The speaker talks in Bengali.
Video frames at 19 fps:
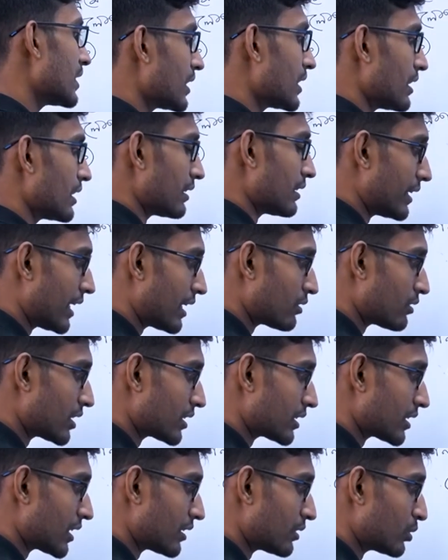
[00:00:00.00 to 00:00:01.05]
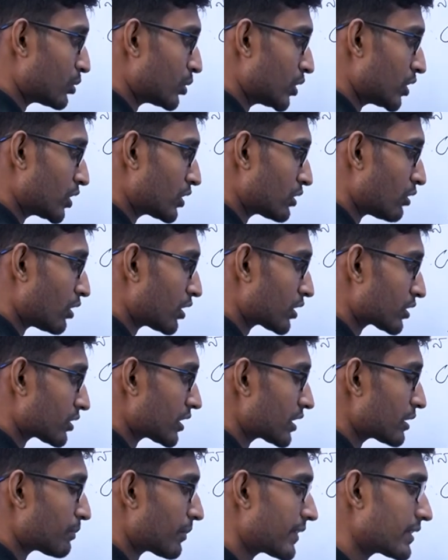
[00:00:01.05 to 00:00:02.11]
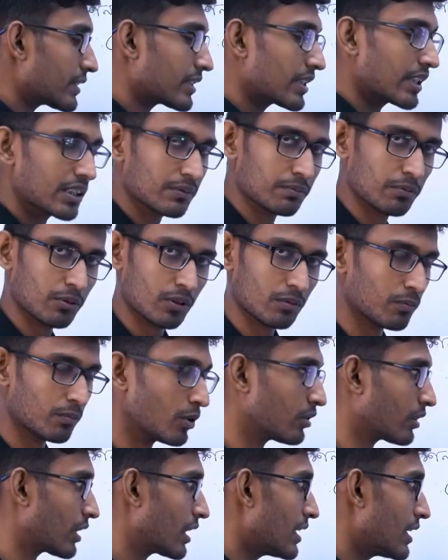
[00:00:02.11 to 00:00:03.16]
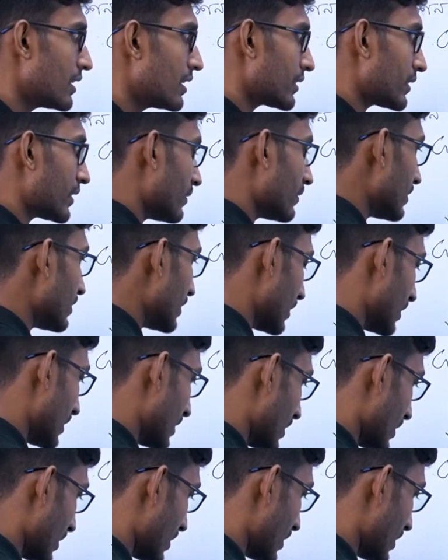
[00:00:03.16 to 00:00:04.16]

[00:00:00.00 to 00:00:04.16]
তেরো হাজার দুইশো অষ্টআশি পয়েন্ট সিক্স ফোর ভোল্ট তাহলে এই